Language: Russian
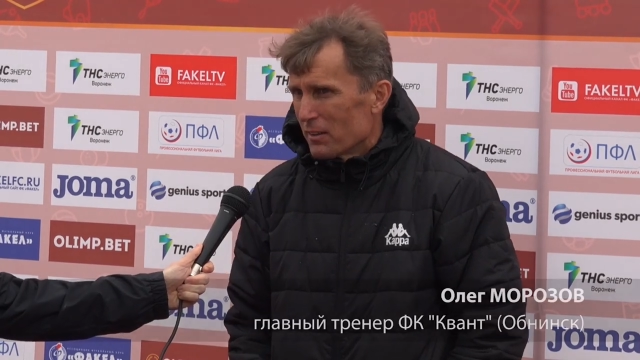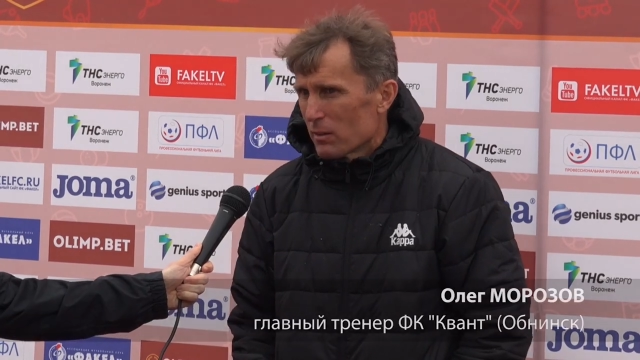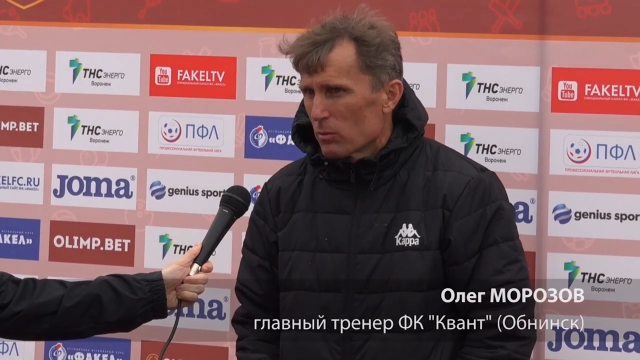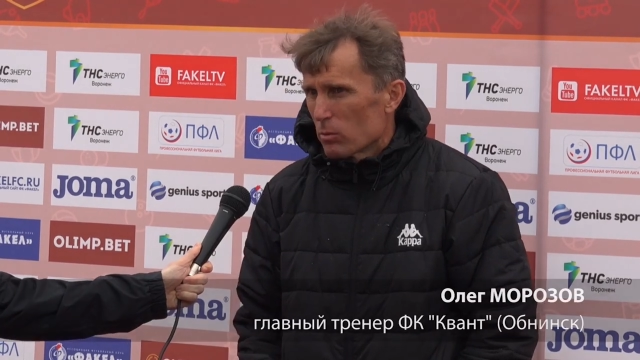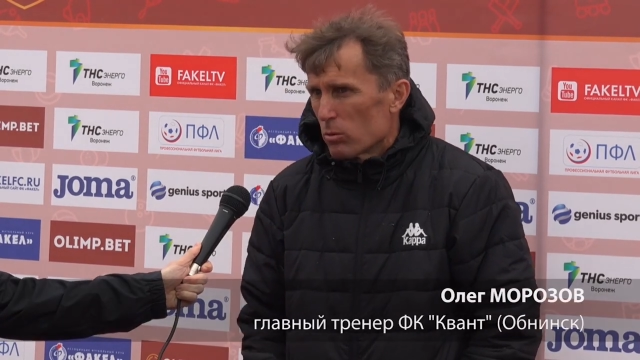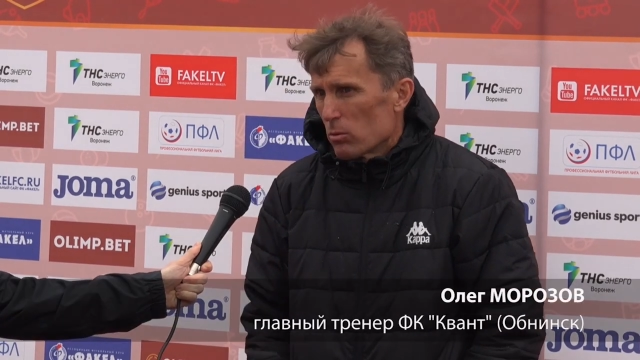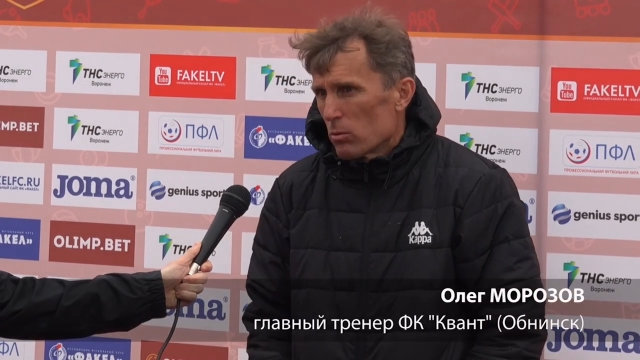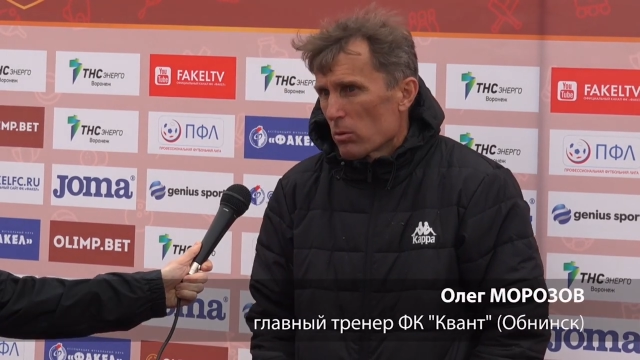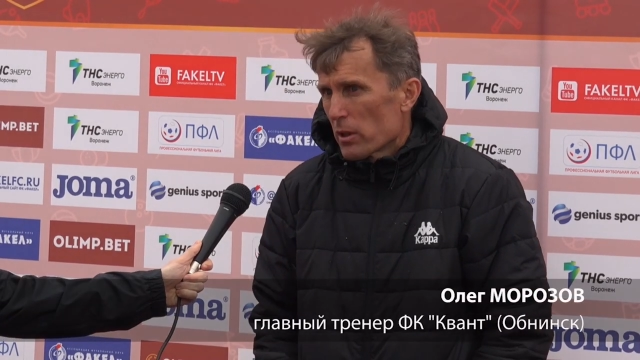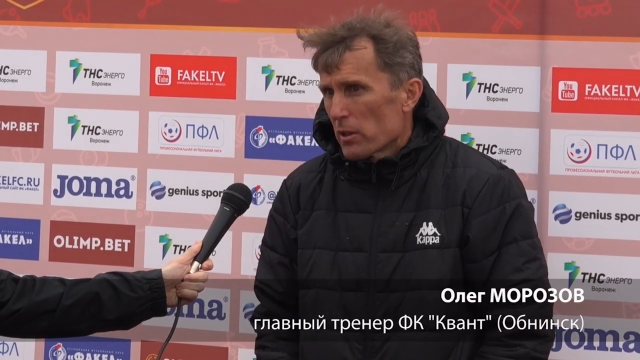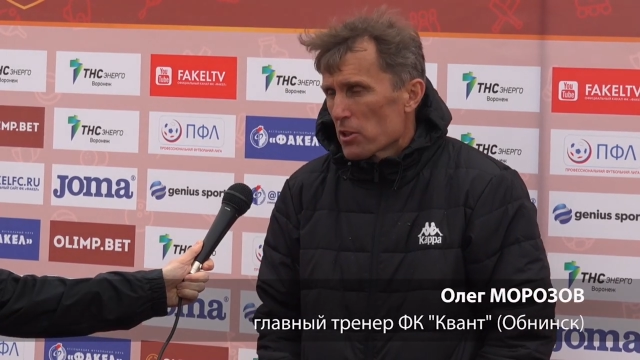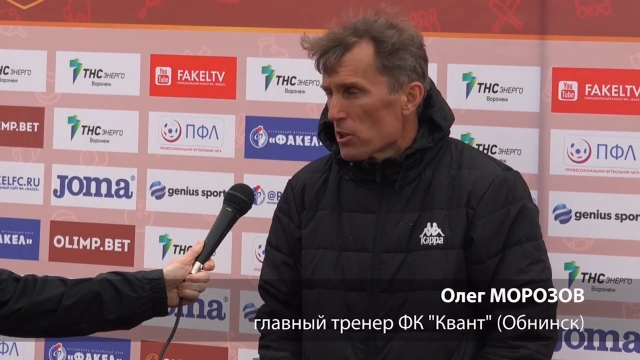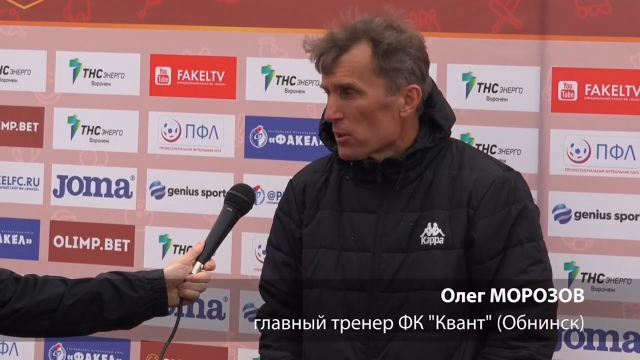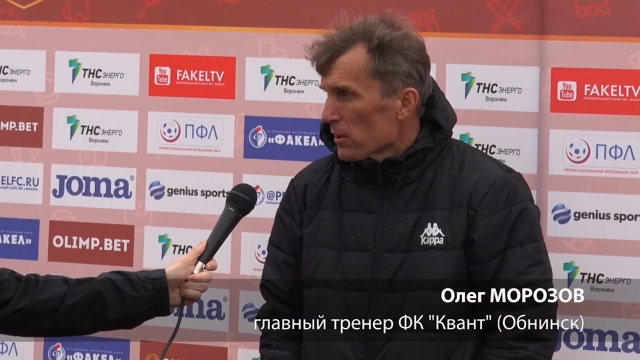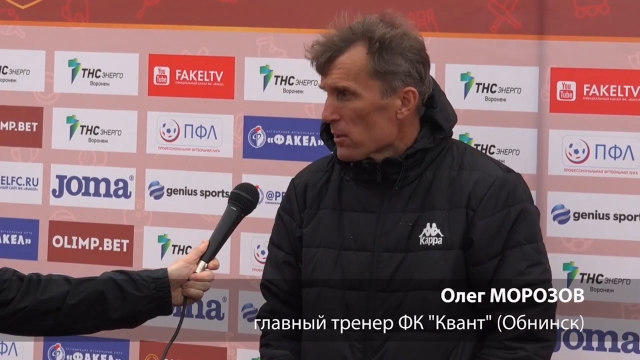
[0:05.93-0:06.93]
Вот. Ну,
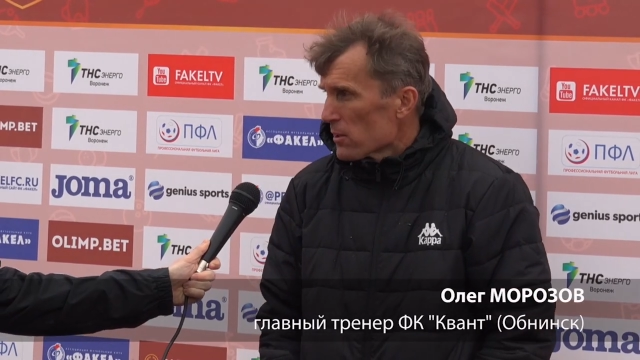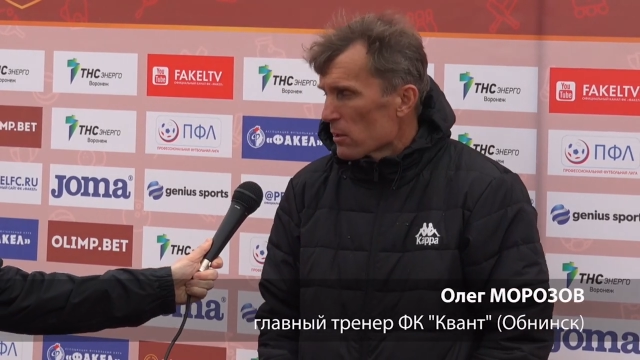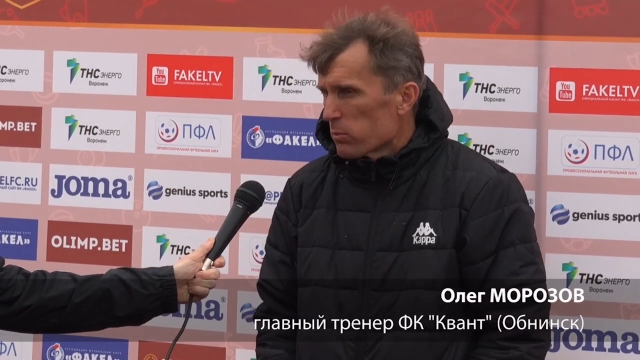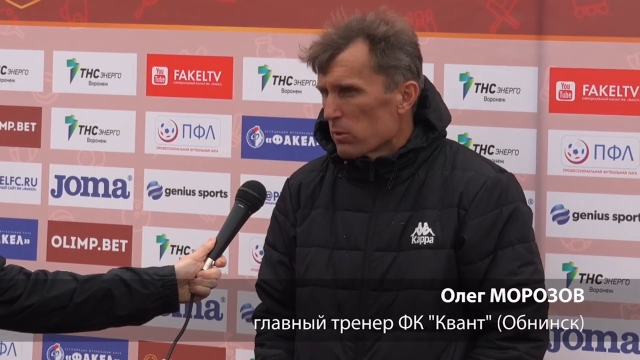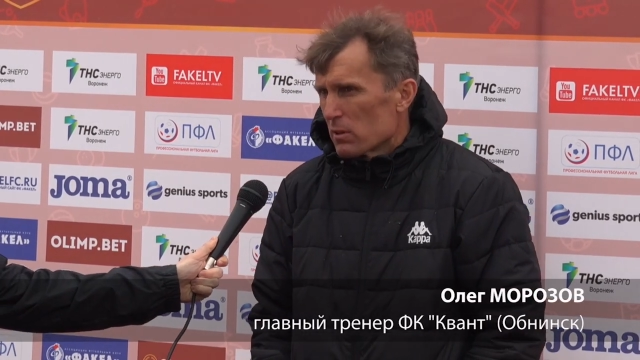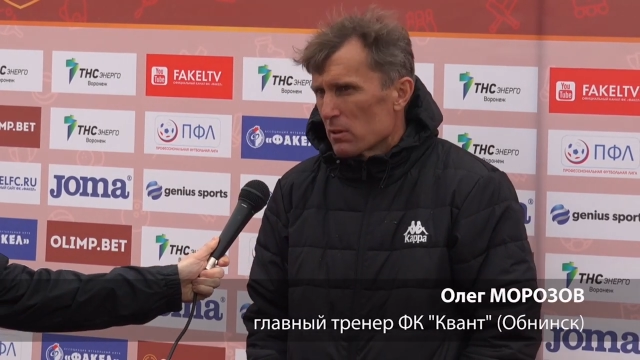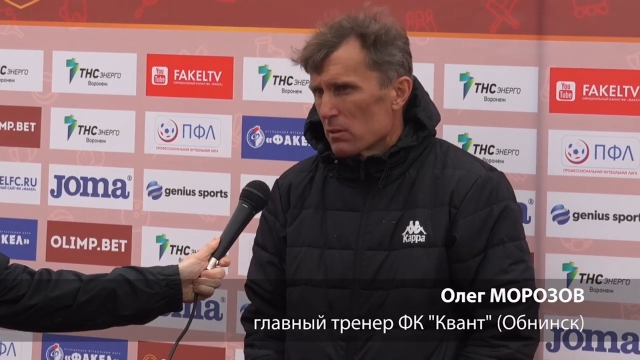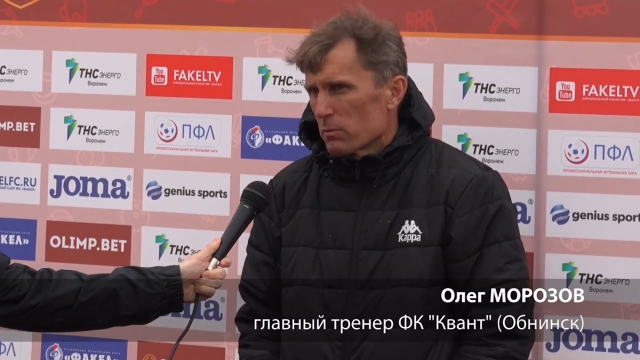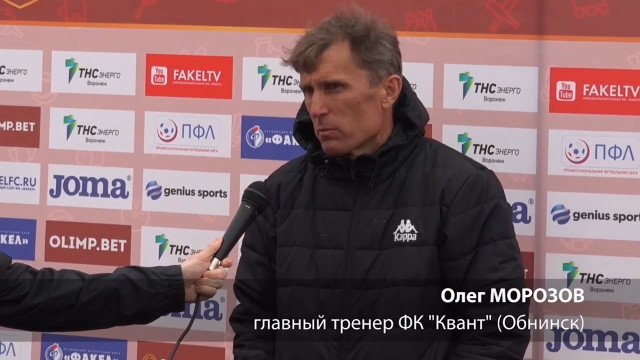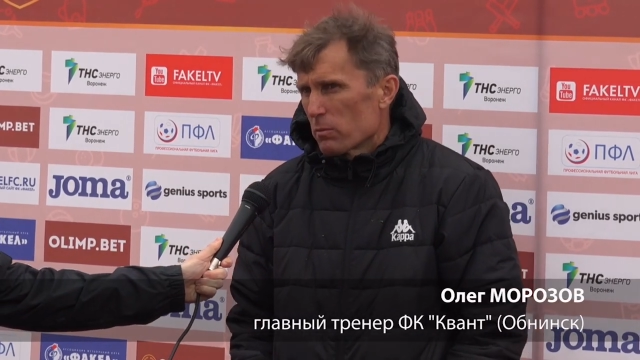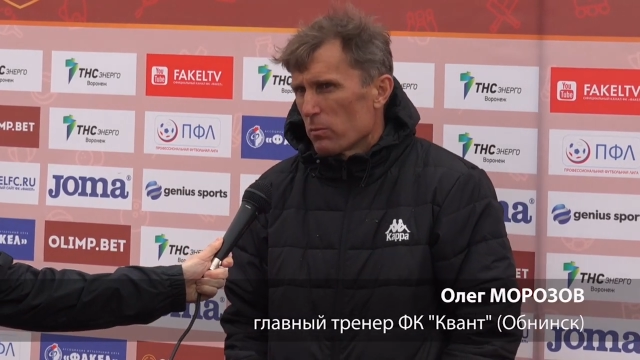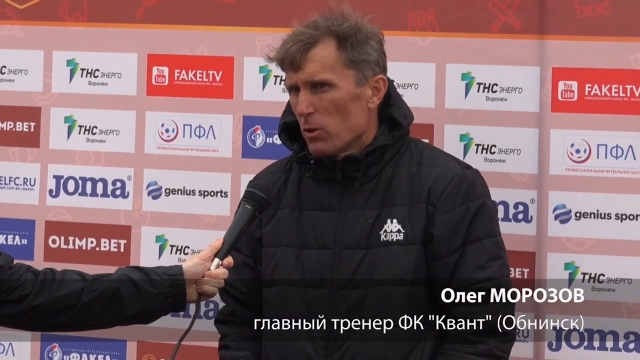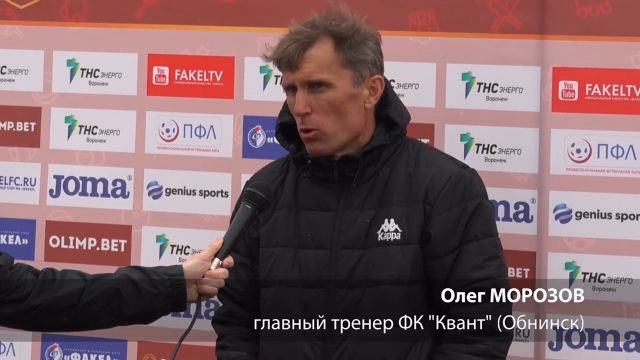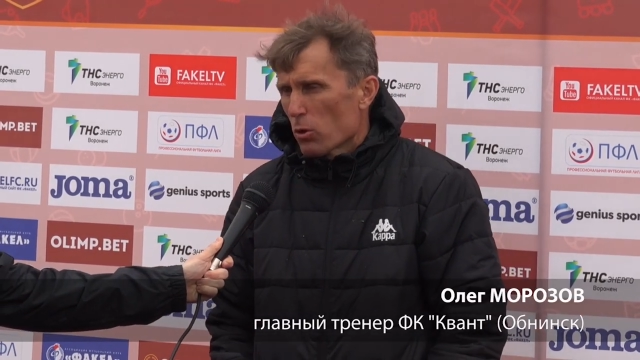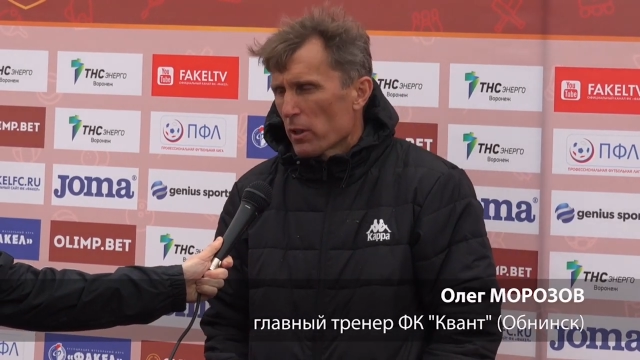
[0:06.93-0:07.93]
конечно, отрезок вот,
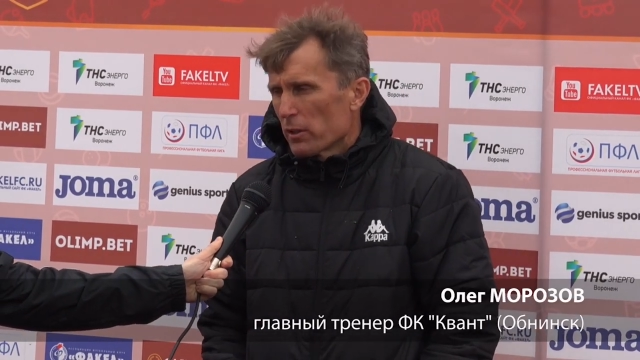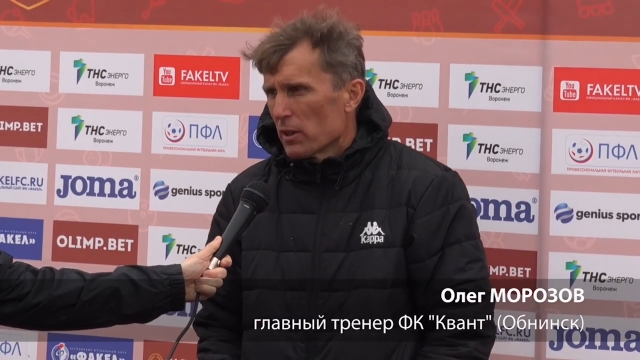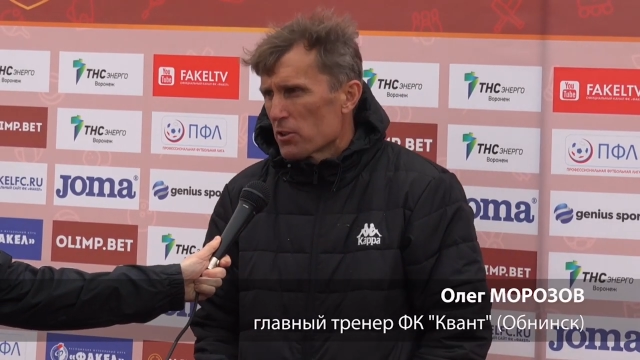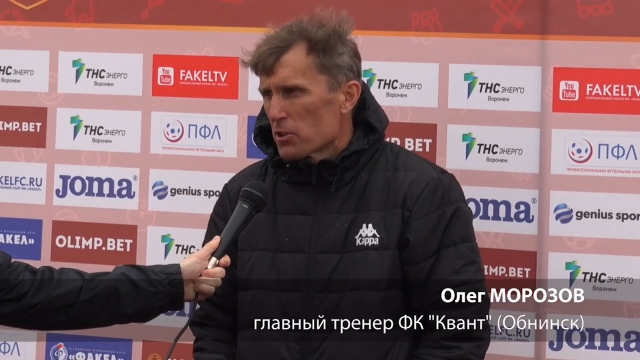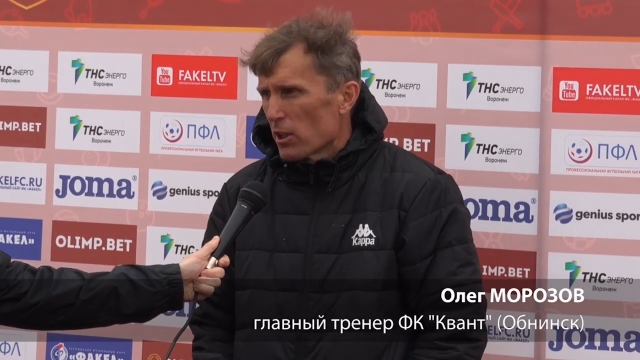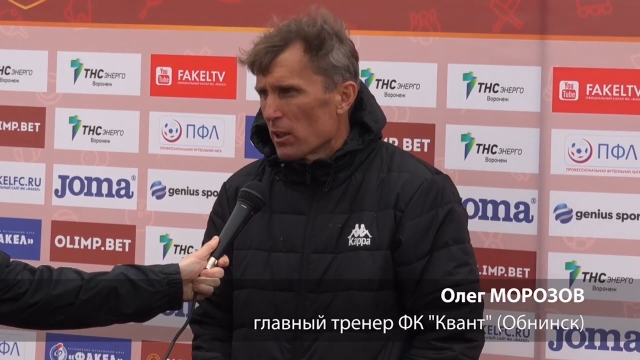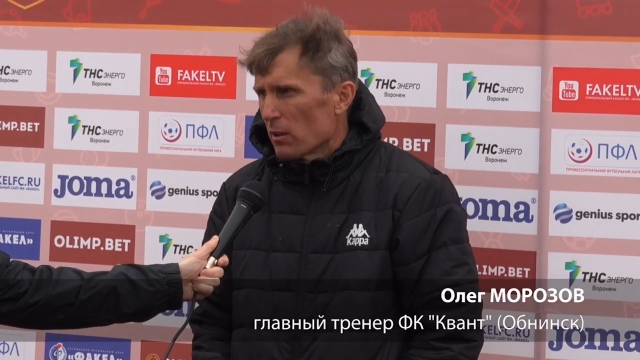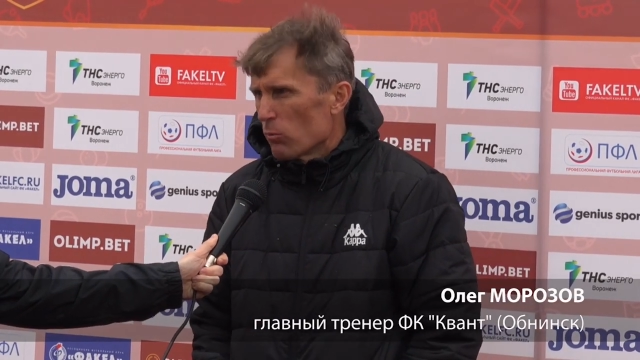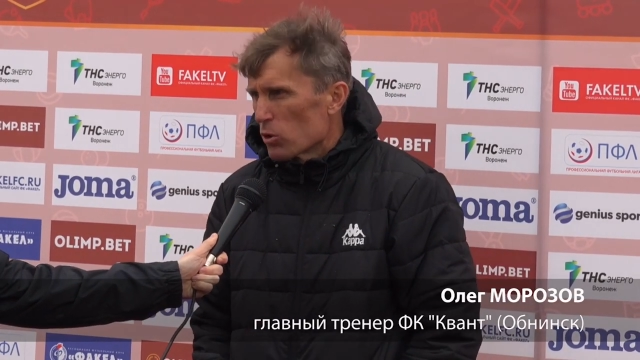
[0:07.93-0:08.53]
легкое начало,